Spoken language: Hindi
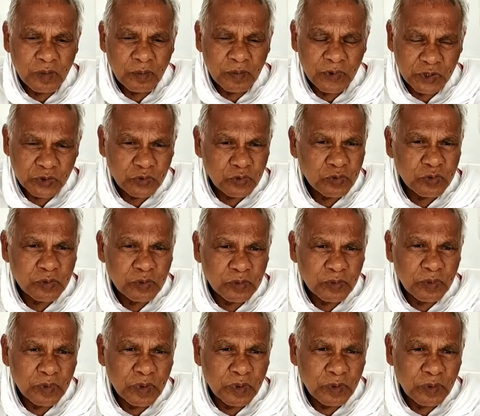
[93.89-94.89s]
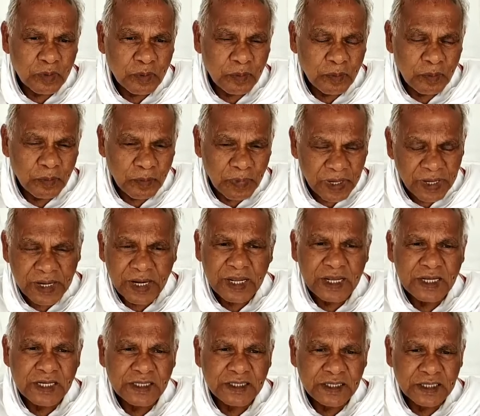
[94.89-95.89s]
मजदूर मरने
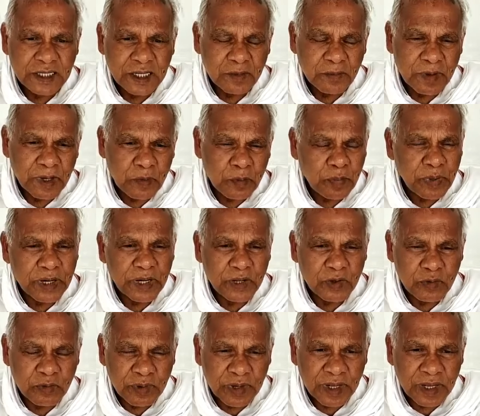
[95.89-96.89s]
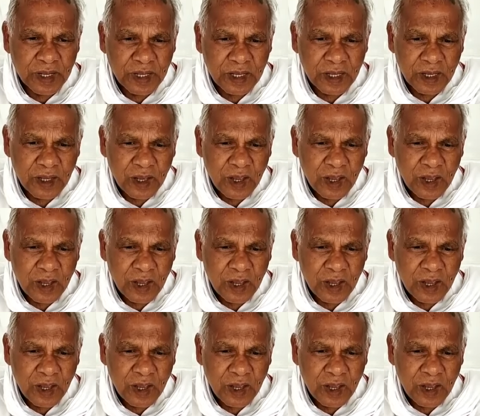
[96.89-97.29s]
की स्थिति में पड़े हुए हैं